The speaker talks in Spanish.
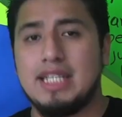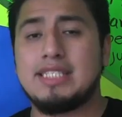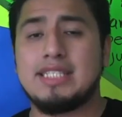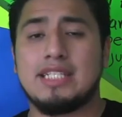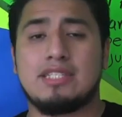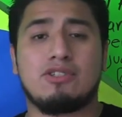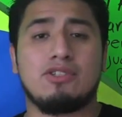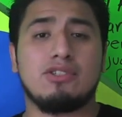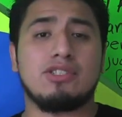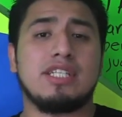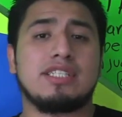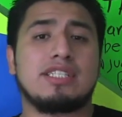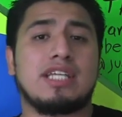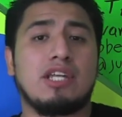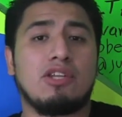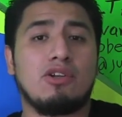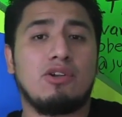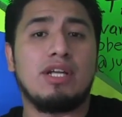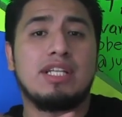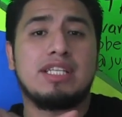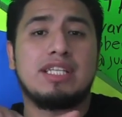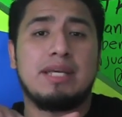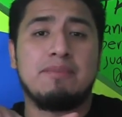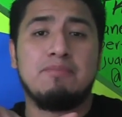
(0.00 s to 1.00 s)
Estas cosas que
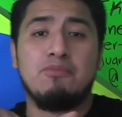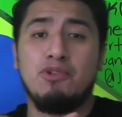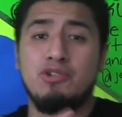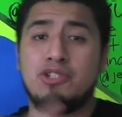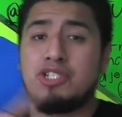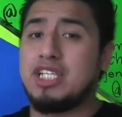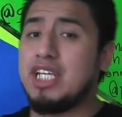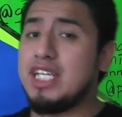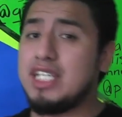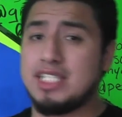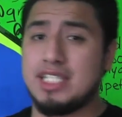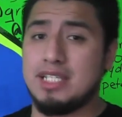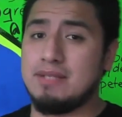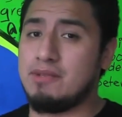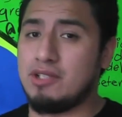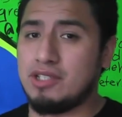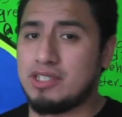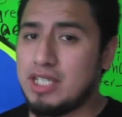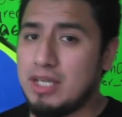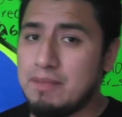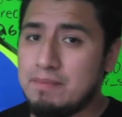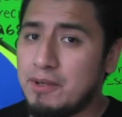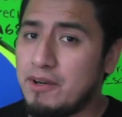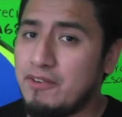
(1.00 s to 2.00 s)
durante muchísimo
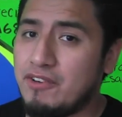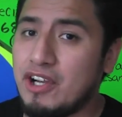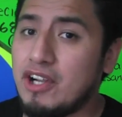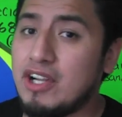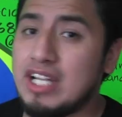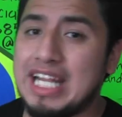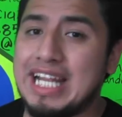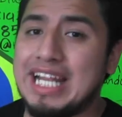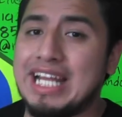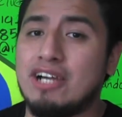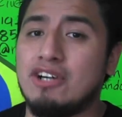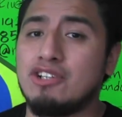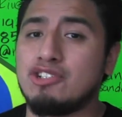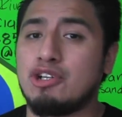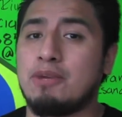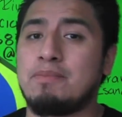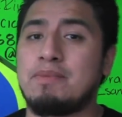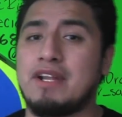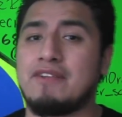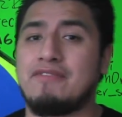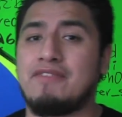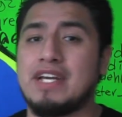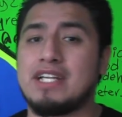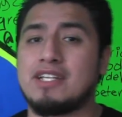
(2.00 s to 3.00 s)
tiempo fueron el negocio
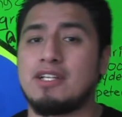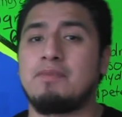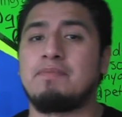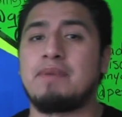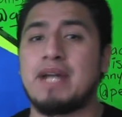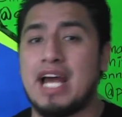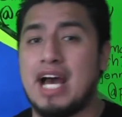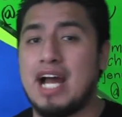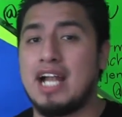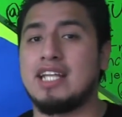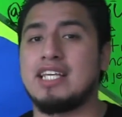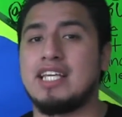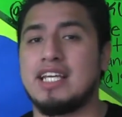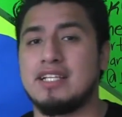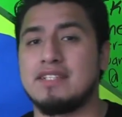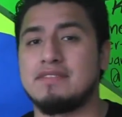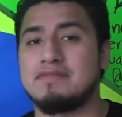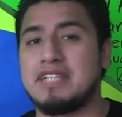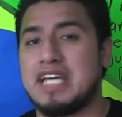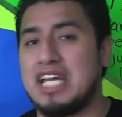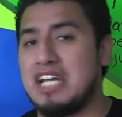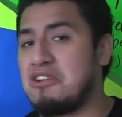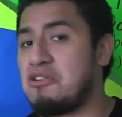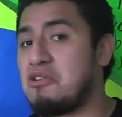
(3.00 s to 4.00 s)
perfecto para alguien
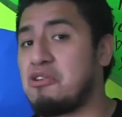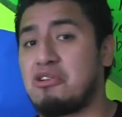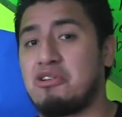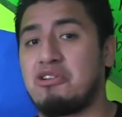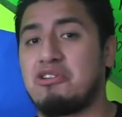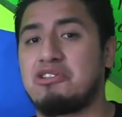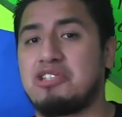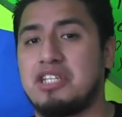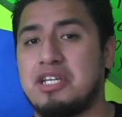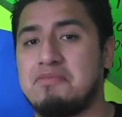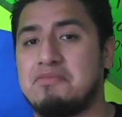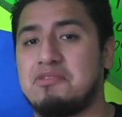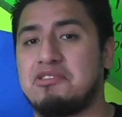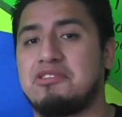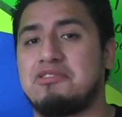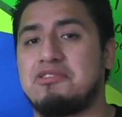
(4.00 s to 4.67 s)
que no conocemos.